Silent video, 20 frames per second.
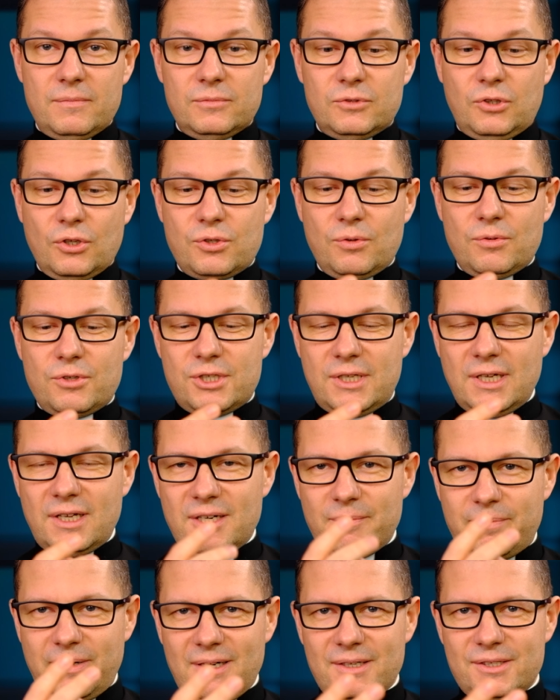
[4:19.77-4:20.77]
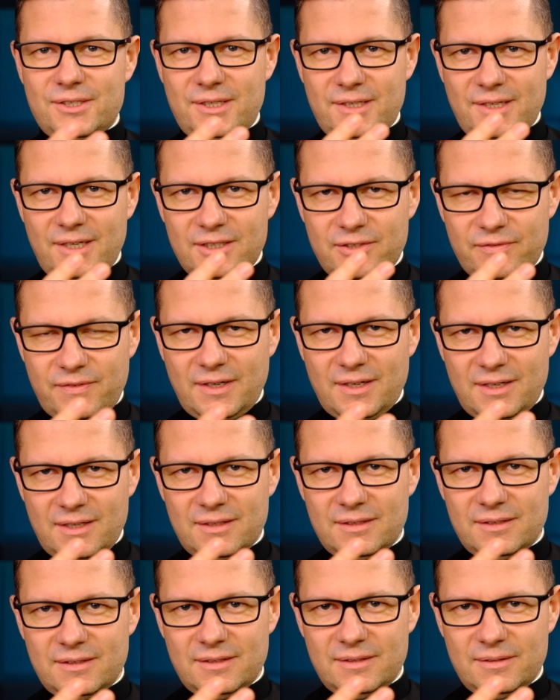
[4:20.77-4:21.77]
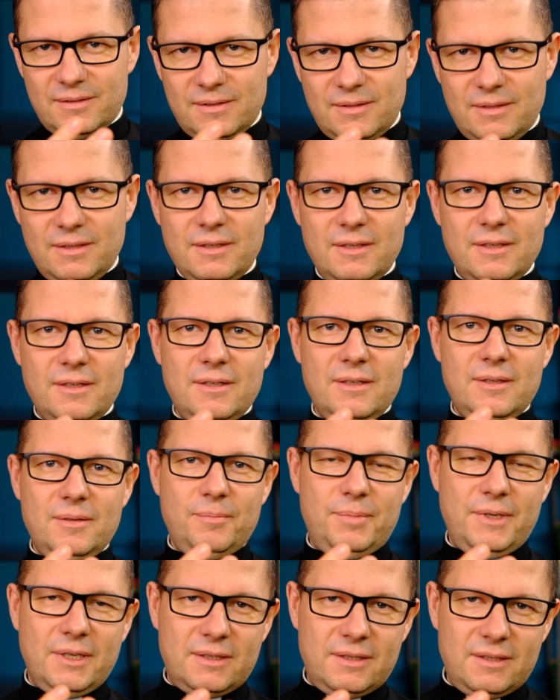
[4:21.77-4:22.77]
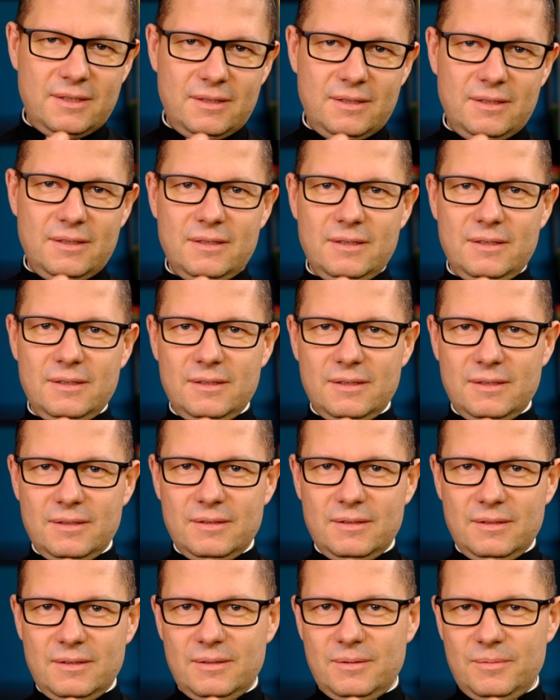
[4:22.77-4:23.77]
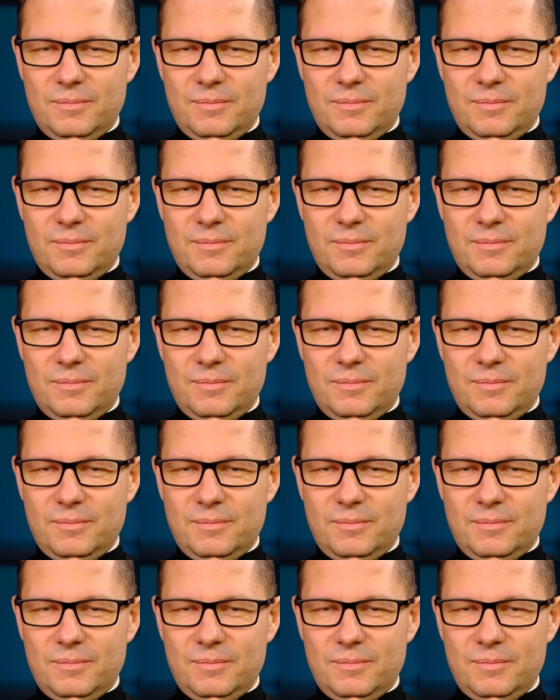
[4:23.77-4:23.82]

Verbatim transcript: To są cztery palce, nie dwa. Biedny Y,